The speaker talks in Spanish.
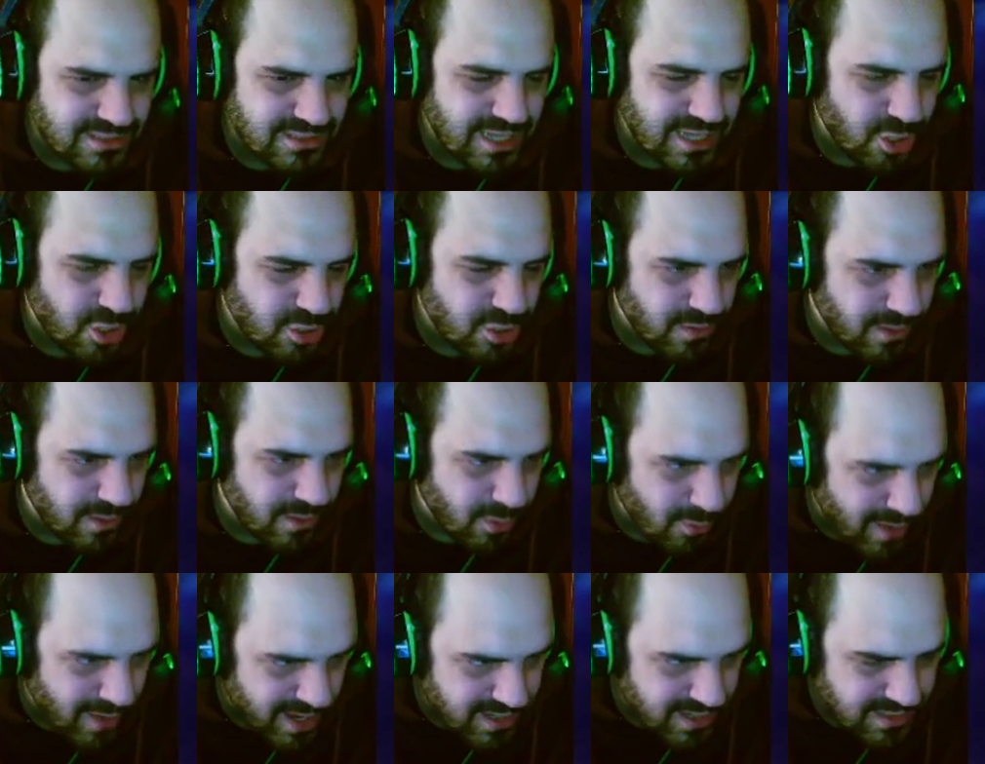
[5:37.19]
del Hoyo de
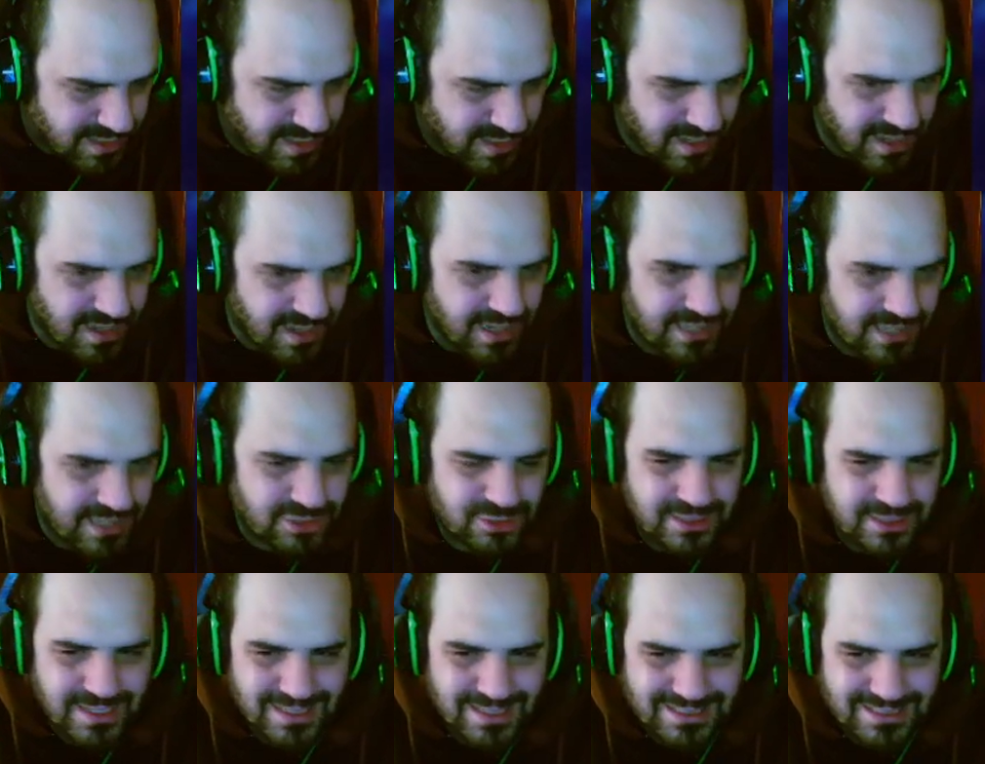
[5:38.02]
Juan, eso
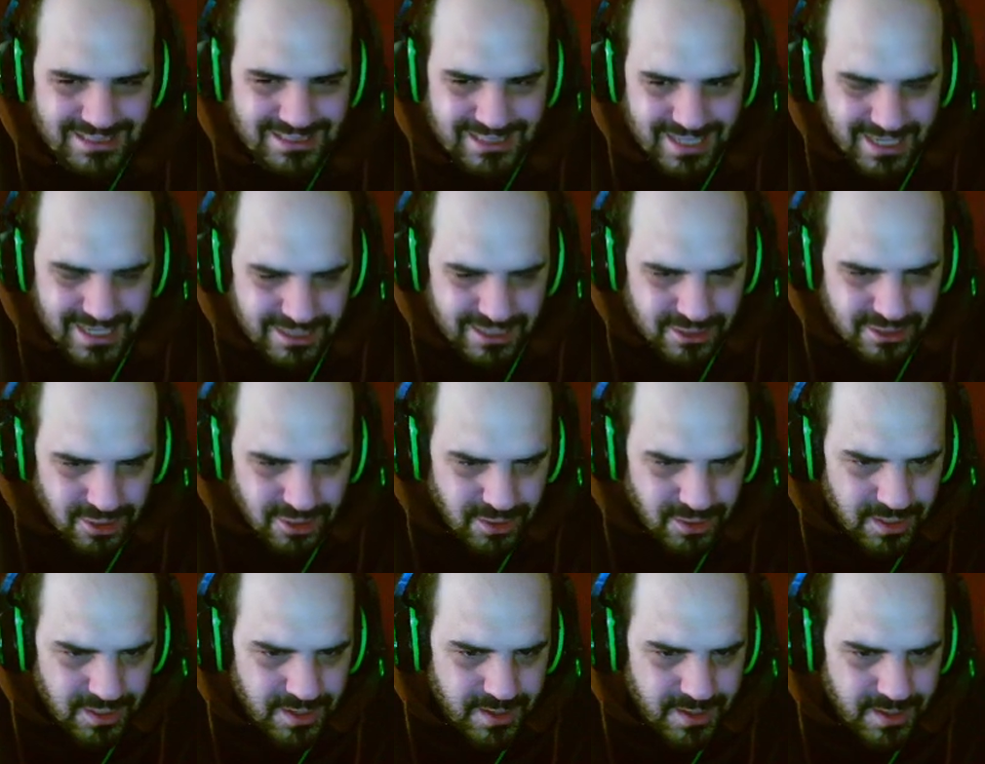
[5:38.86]
sí que es
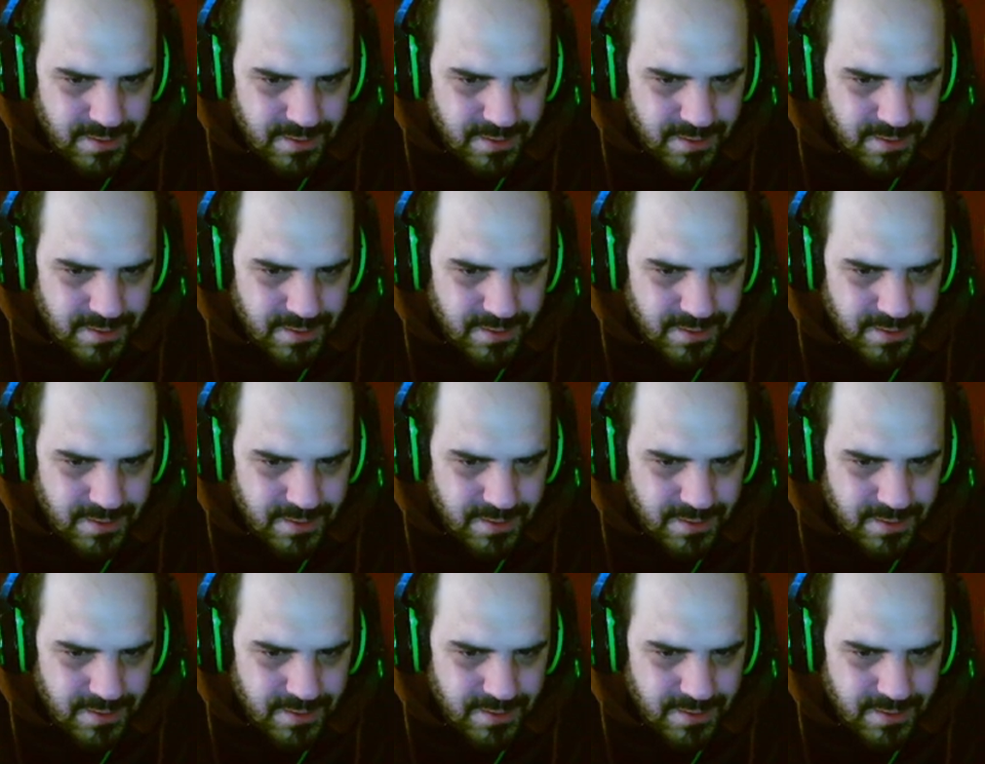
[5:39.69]
cierto